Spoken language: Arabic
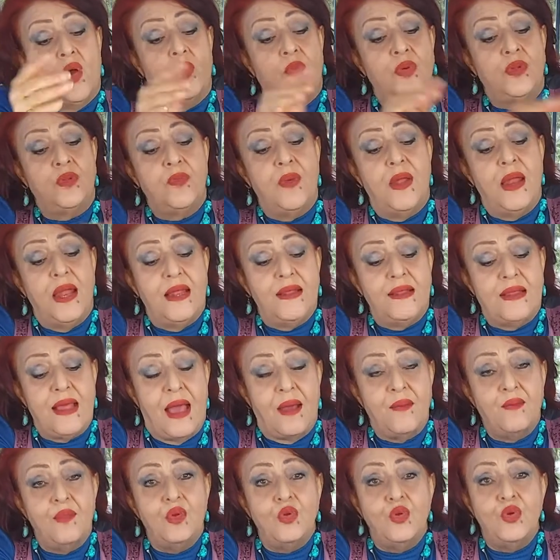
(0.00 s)
بتمنى
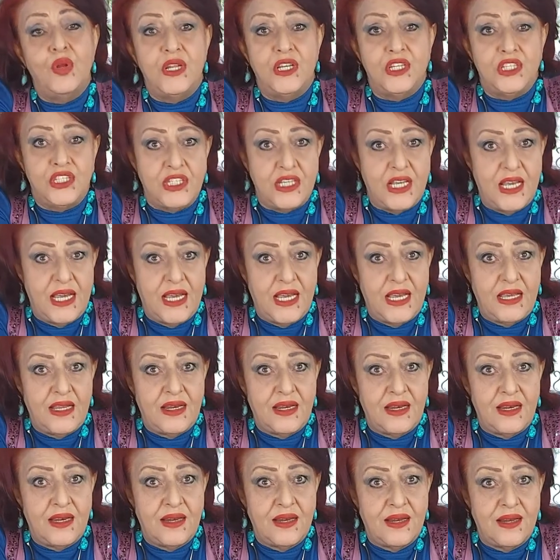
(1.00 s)
تعملوا لي شير
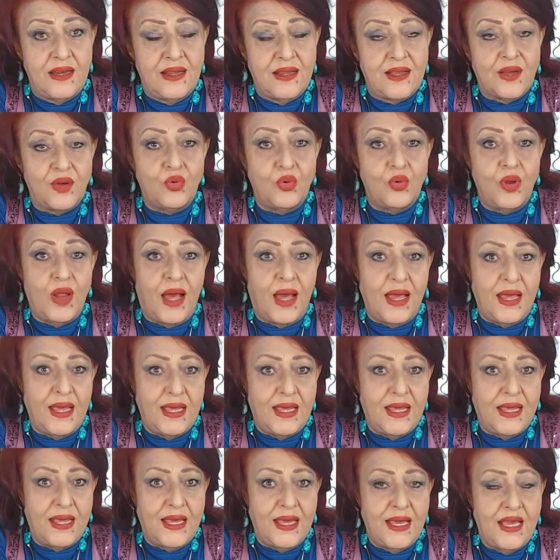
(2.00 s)

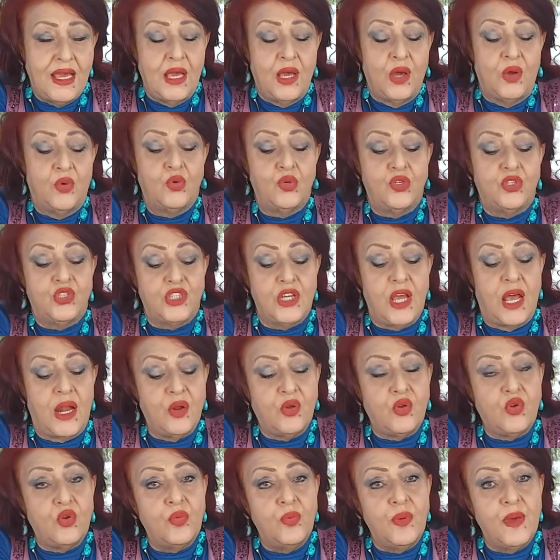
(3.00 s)
ولايك
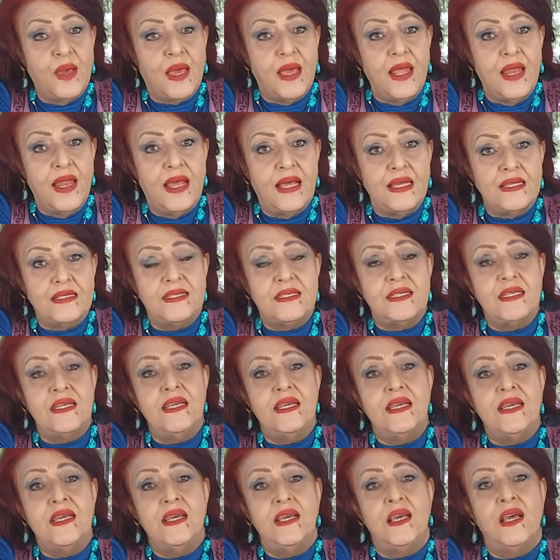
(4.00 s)
وتشاركوا
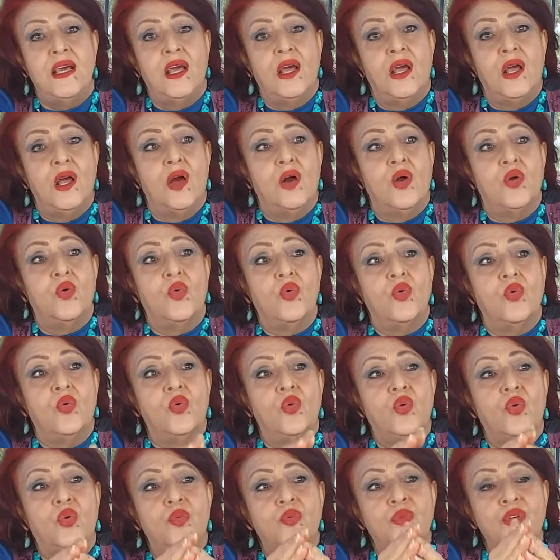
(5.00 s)
بقناتي
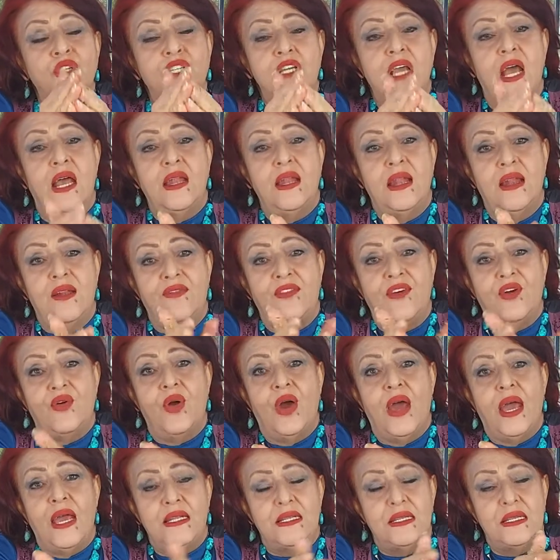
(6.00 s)
ومشان يعني
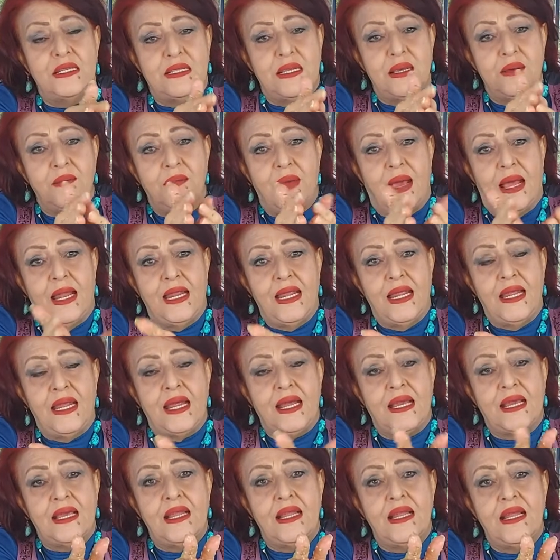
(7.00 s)
الفوائد التام علينا
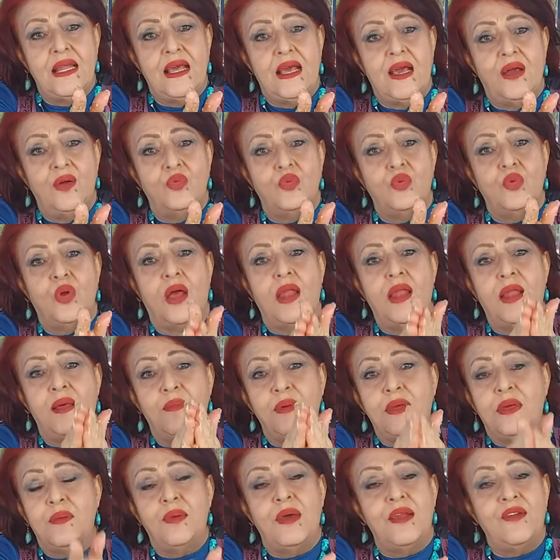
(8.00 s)
كلنا وأنا
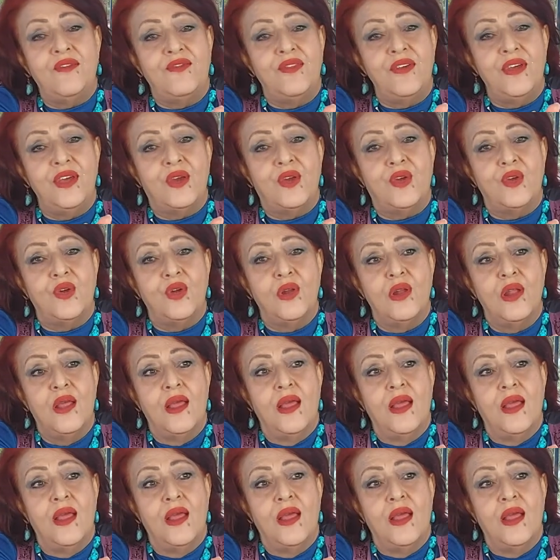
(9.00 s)
بكبر فيكم